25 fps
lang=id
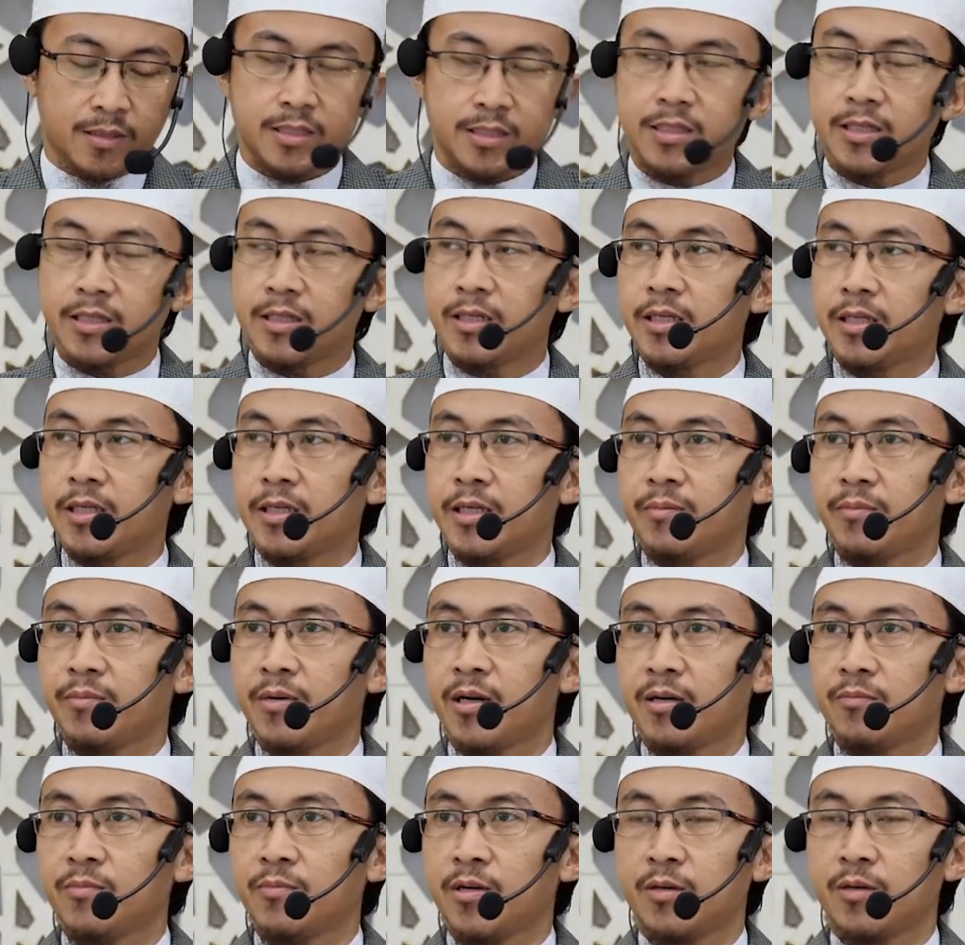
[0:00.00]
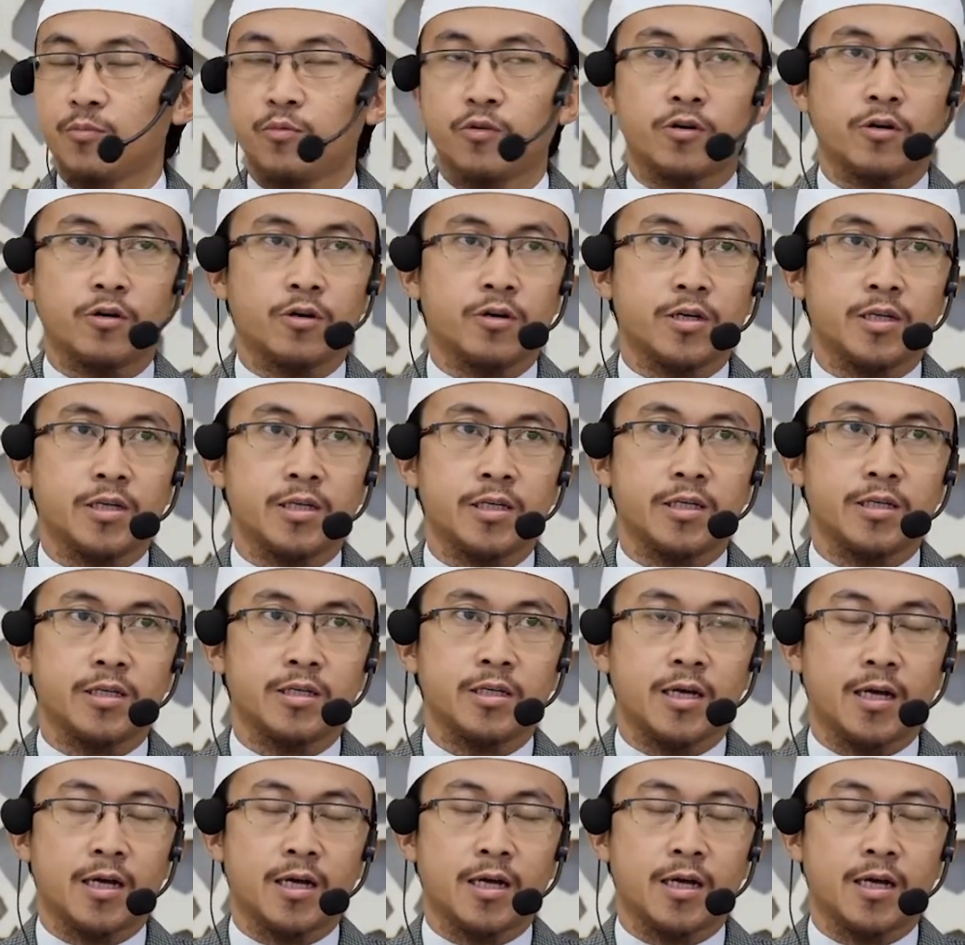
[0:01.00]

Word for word: Di sini Imam Al-Bukhari